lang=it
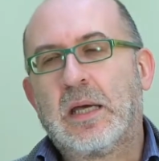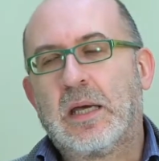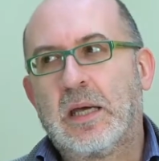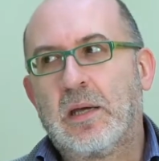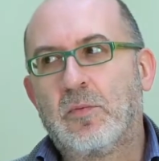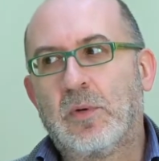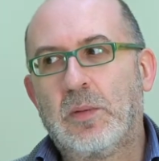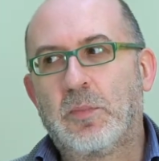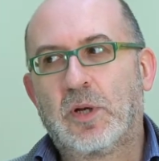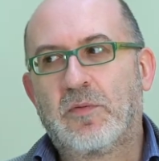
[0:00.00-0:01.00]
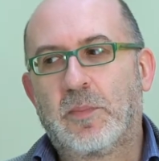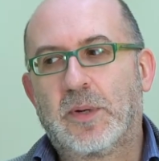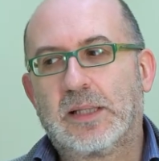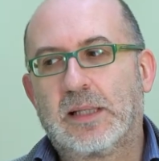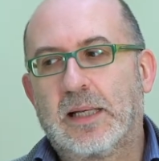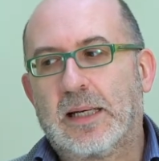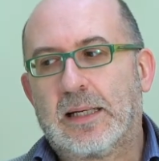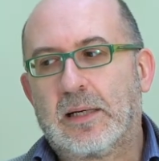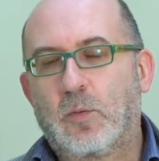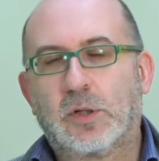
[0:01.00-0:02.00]
È un libro che fa parte
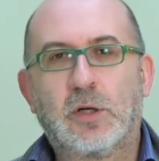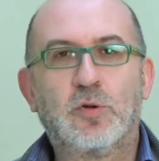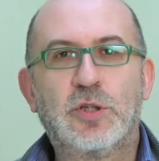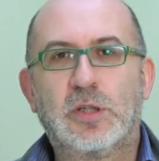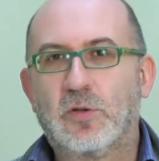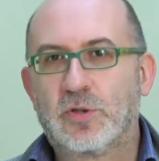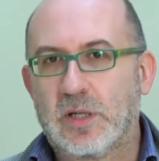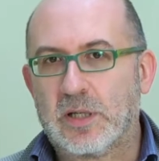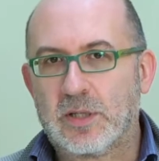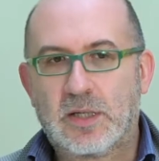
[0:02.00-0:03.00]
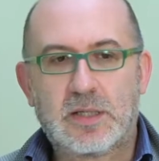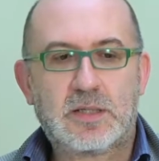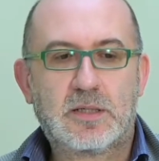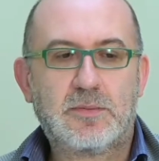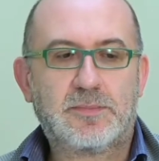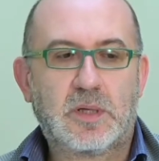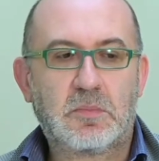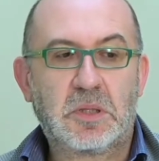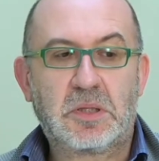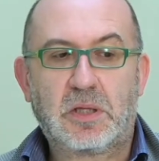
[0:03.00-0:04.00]
della quadrilogia di Los Angeles,
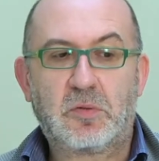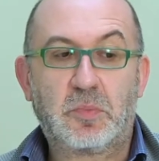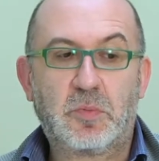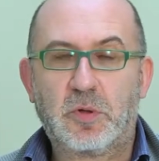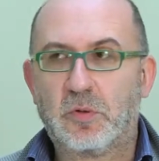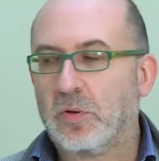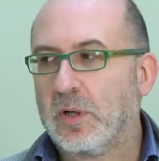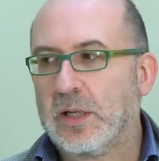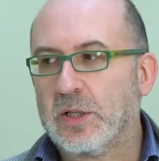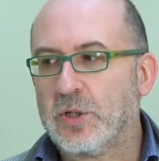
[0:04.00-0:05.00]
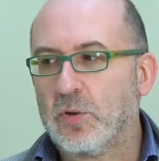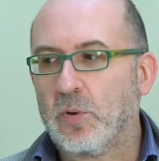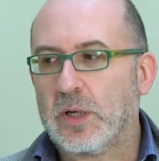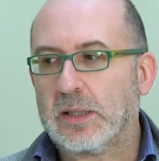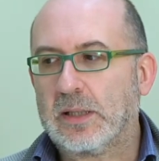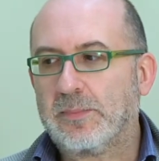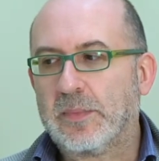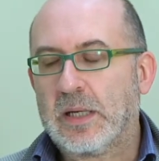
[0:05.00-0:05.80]
ambientato più o meno intorno agli anni 50,